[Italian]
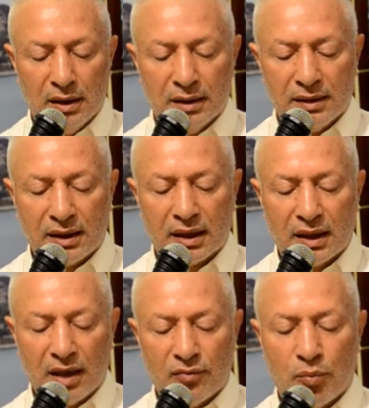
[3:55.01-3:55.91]
Ti
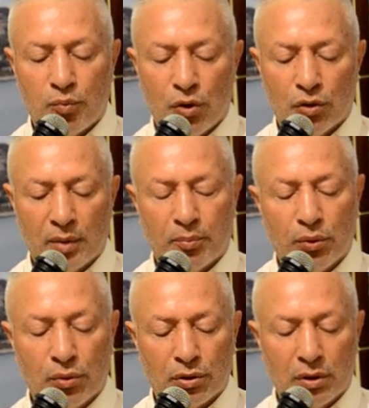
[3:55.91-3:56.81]
credevo buono e
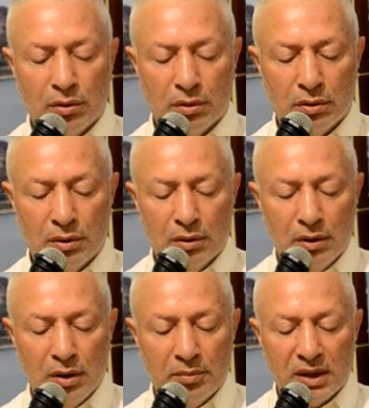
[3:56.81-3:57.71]
puro,
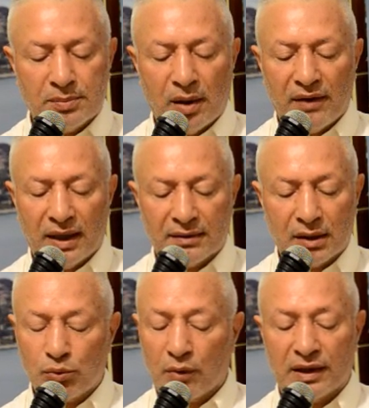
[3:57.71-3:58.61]
mi spaventa il
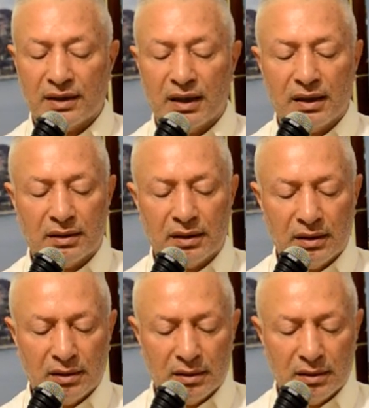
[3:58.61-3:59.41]
tuo fendente,